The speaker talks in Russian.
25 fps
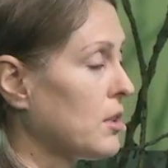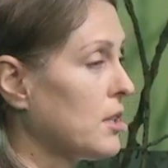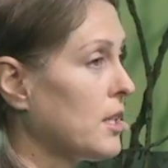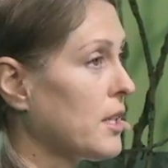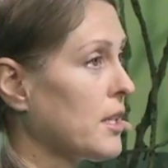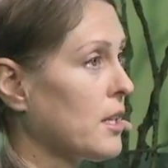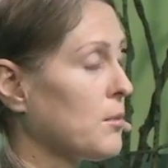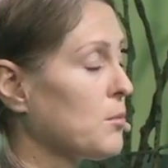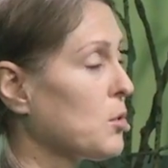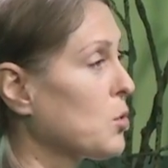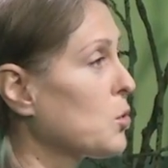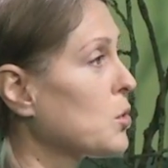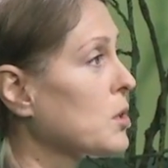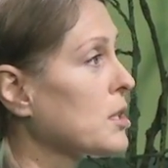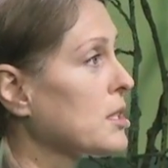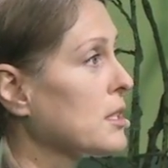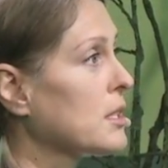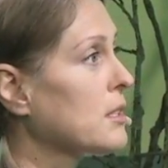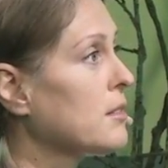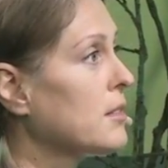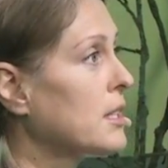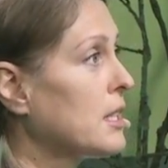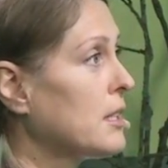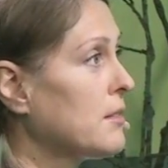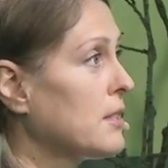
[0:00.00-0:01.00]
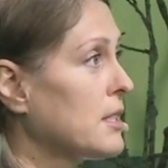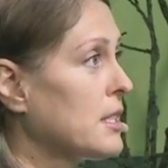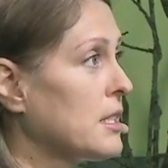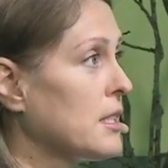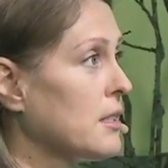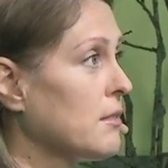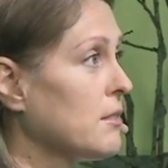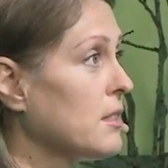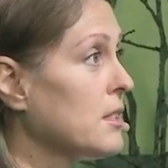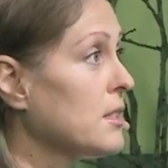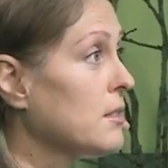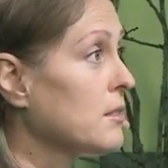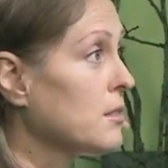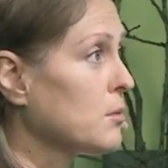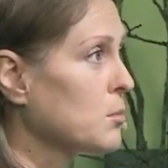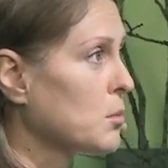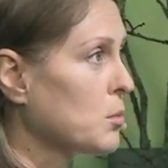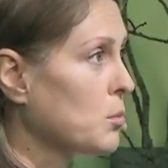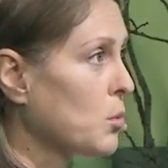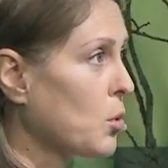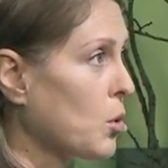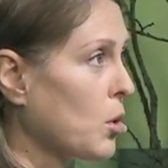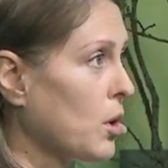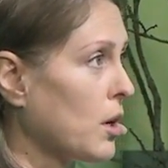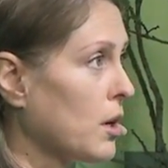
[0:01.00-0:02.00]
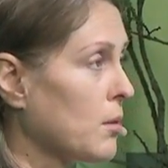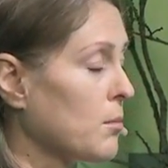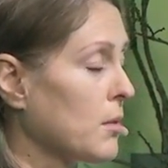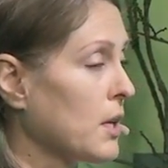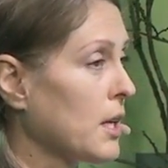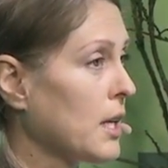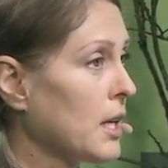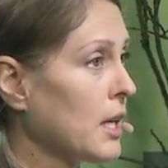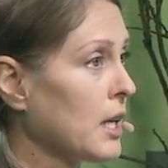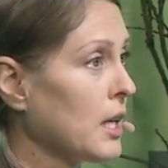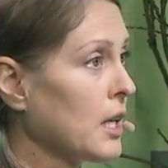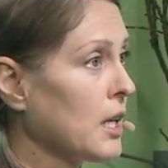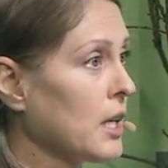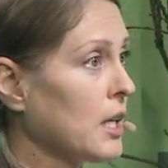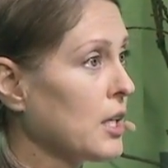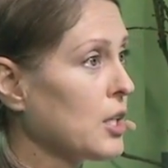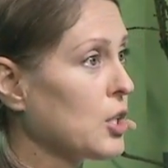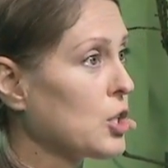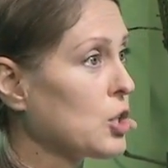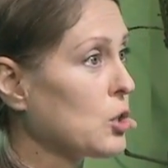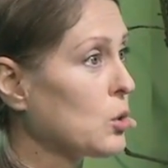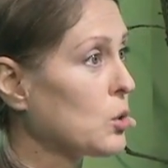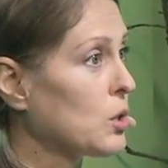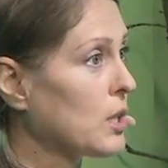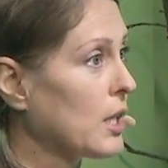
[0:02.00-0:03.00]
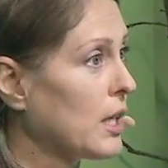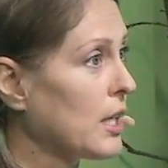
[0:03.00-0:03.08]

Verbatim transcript: да, я могу разговаривать с невидимым Богом. И что это